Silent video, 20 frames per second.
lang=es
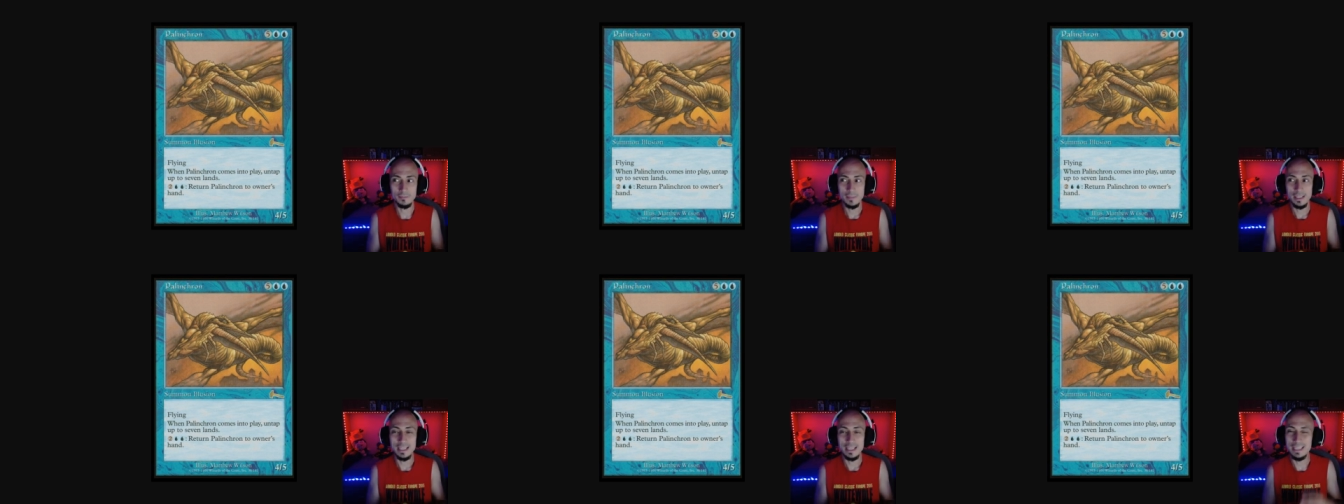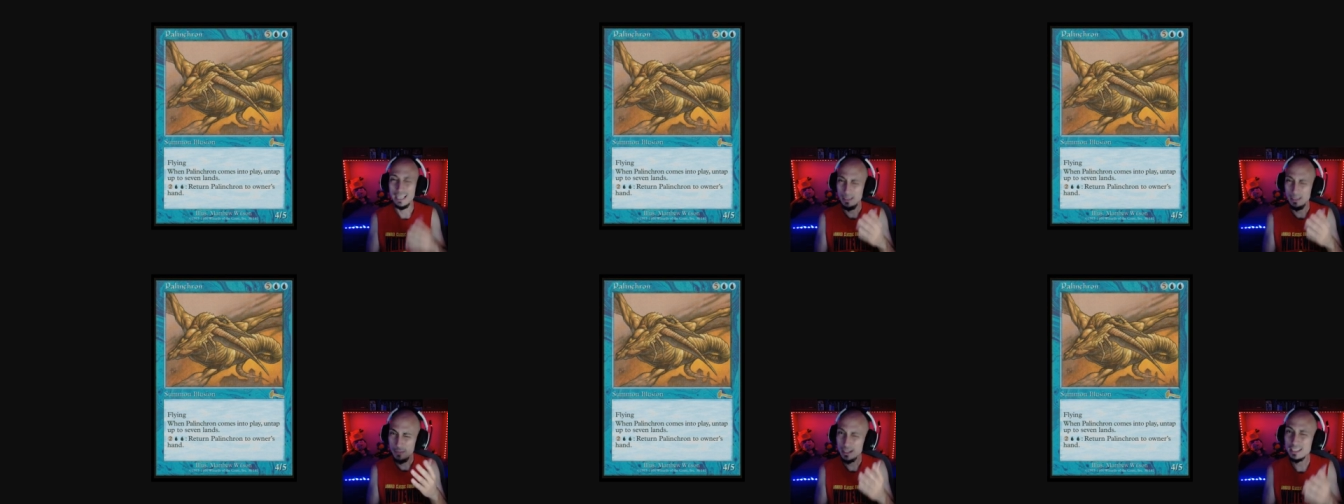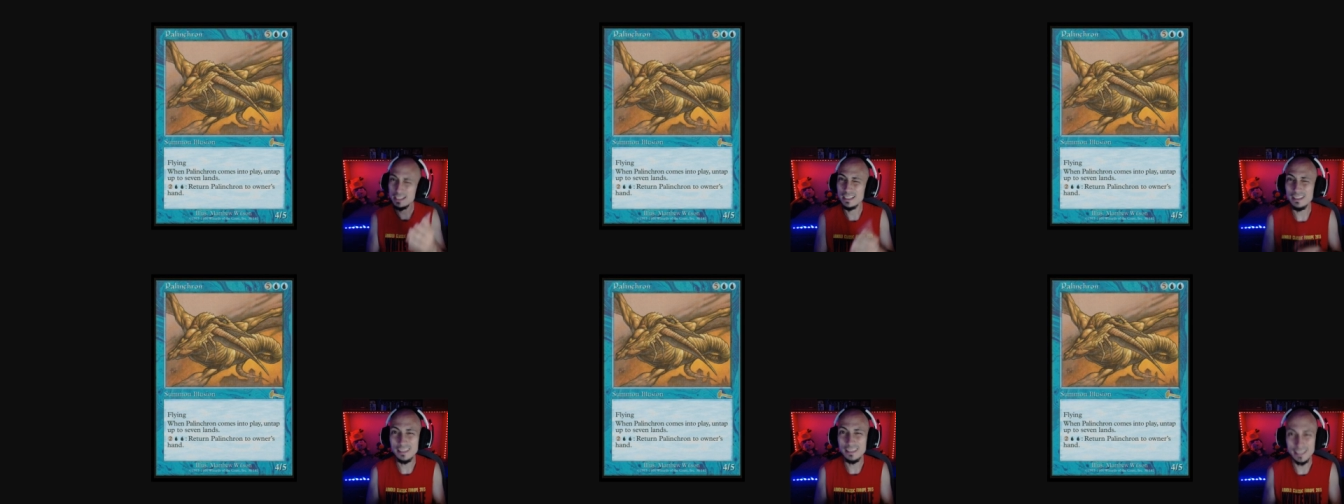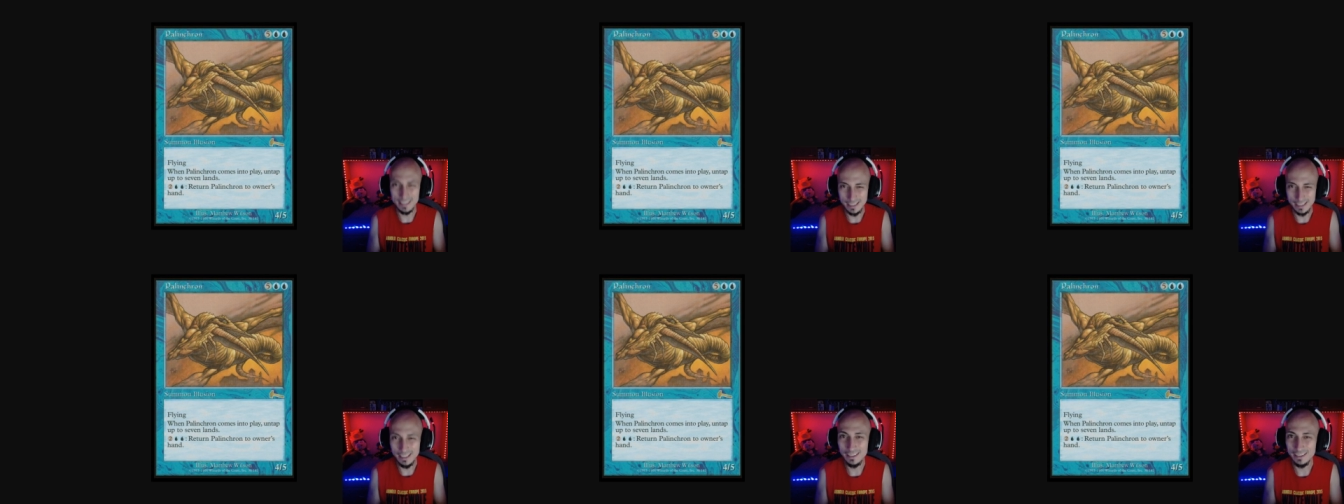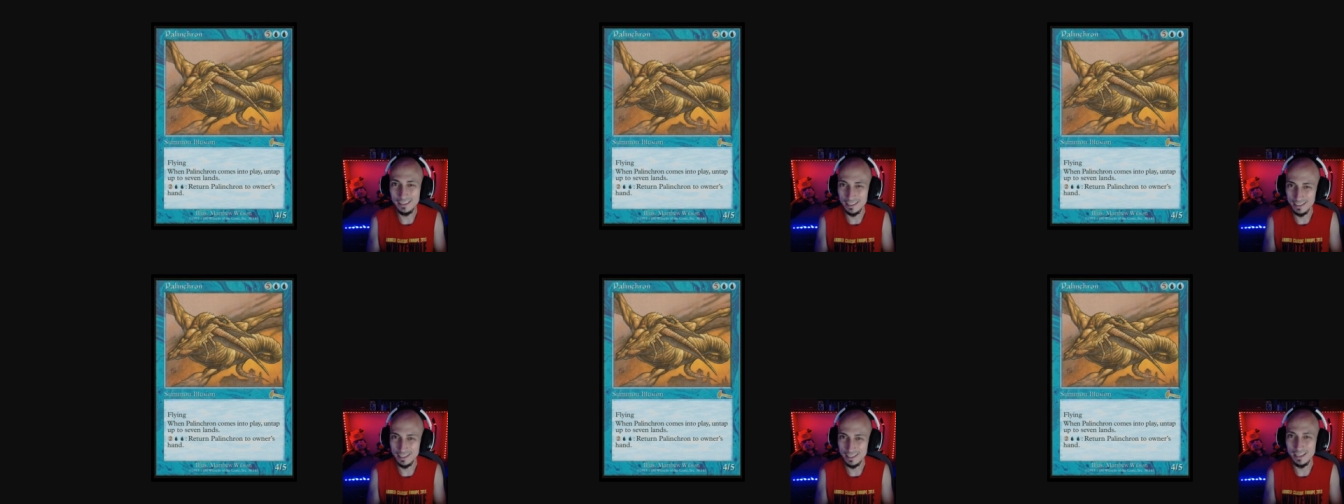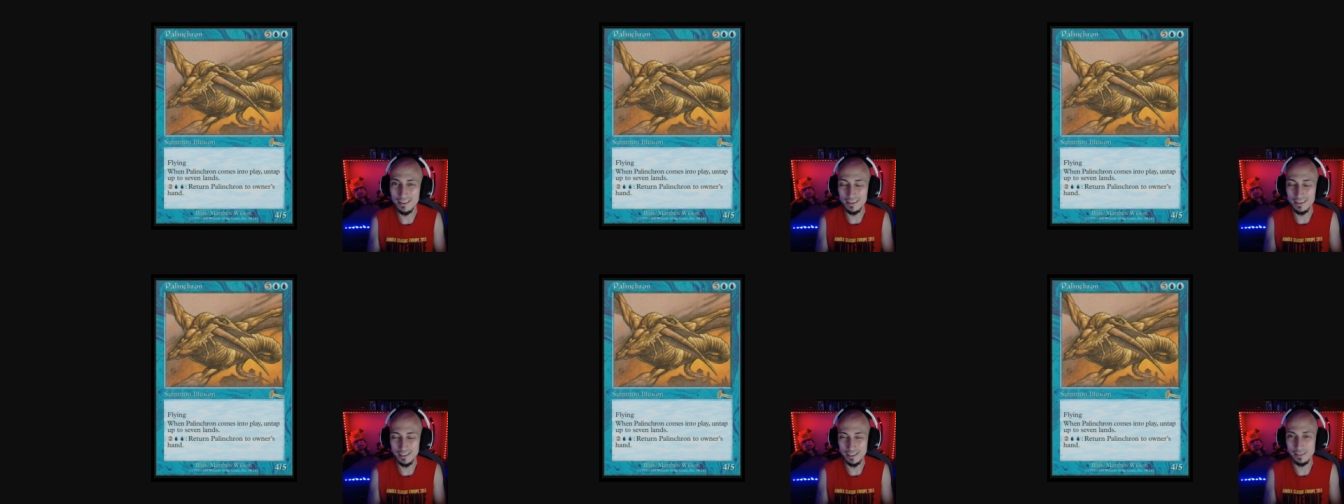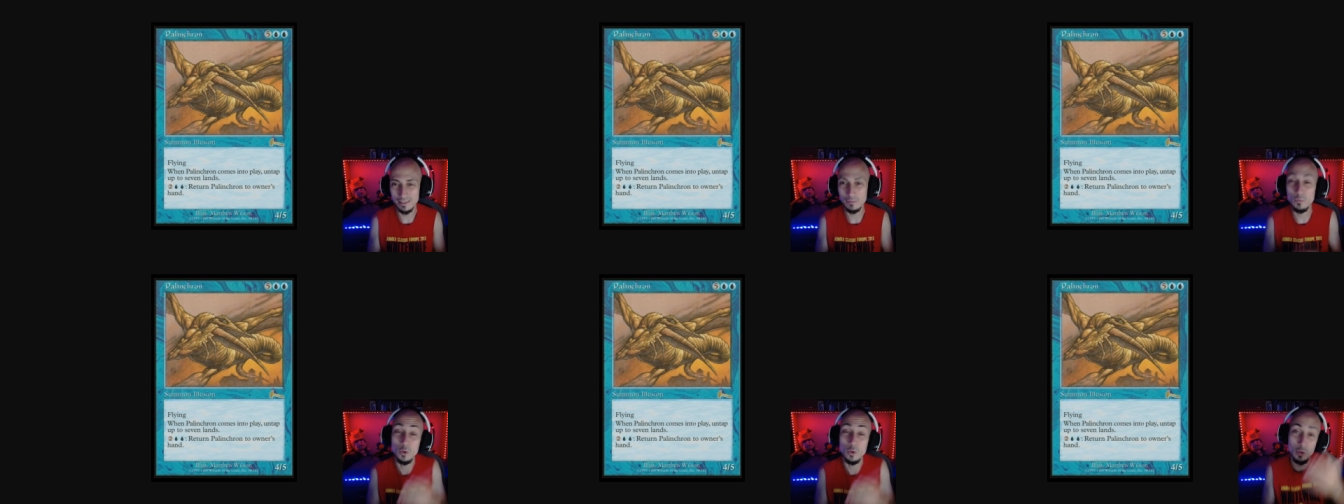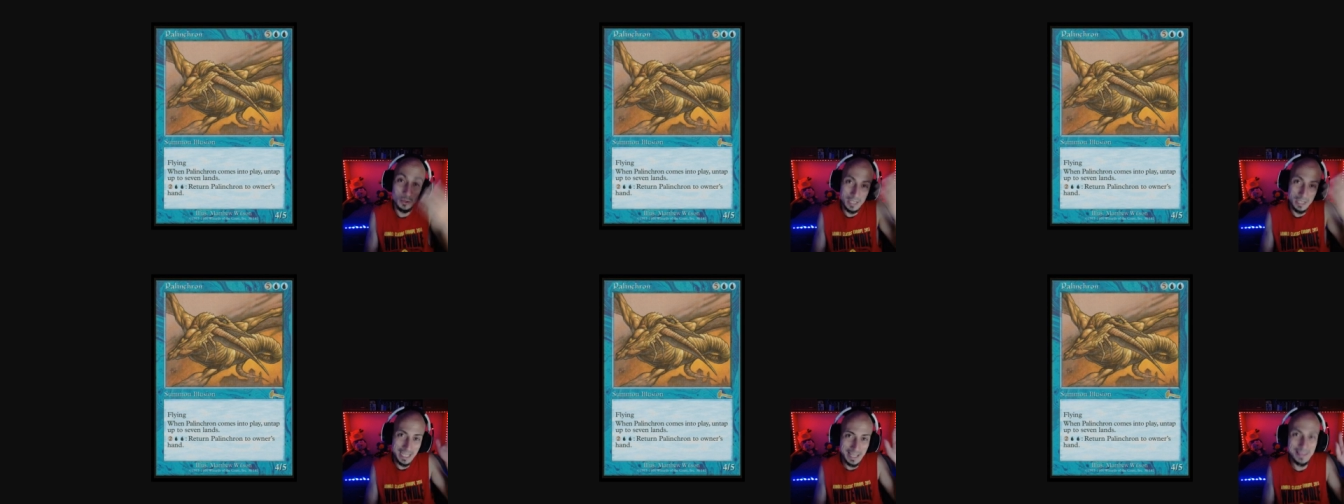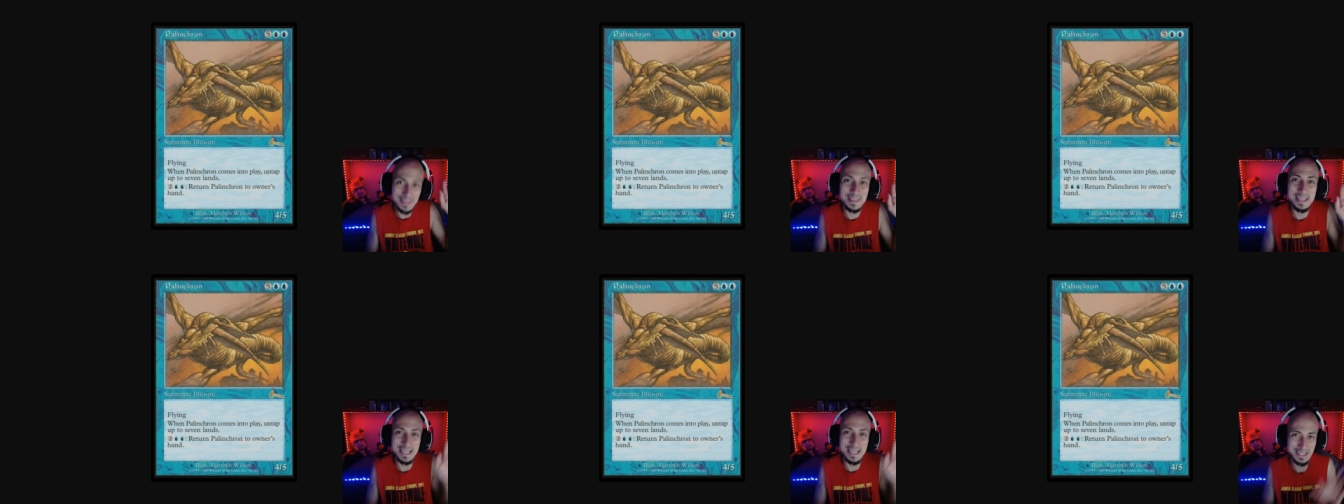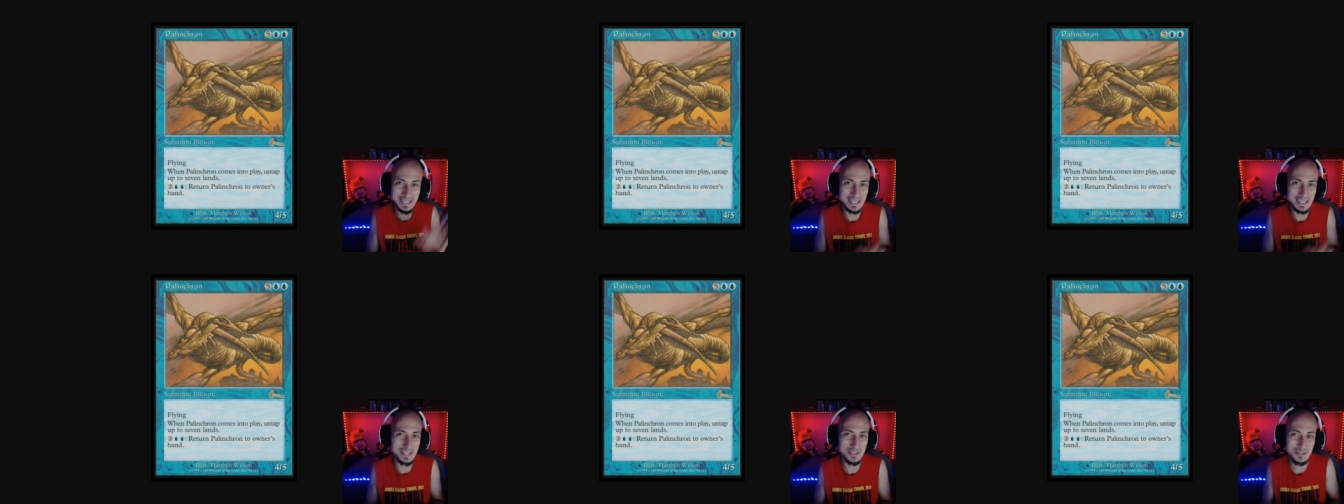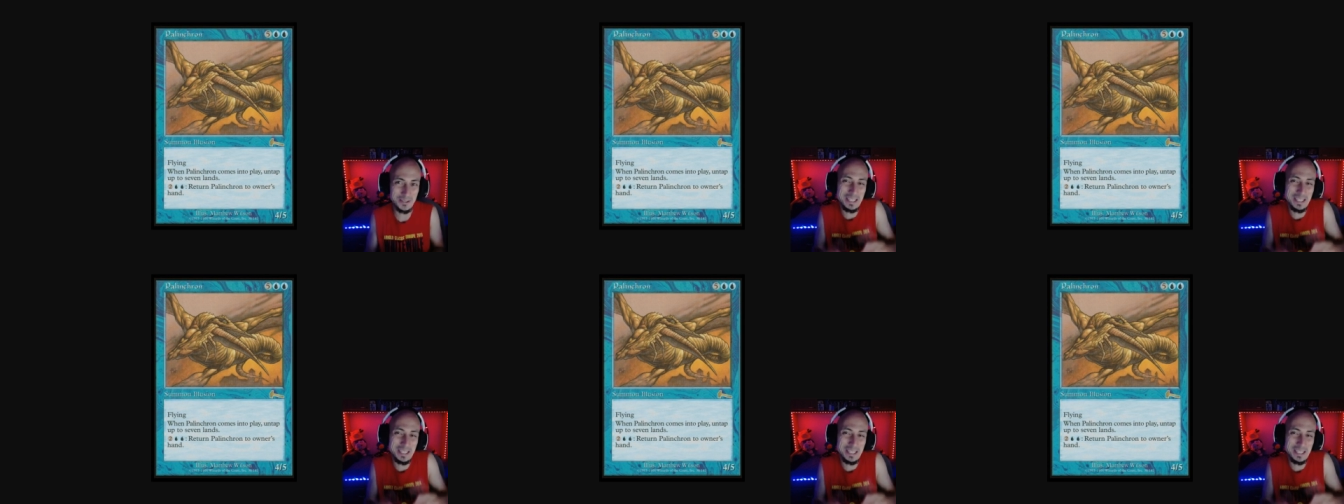Y hay bastantes cartas que hacen, bueno, que hacían eso.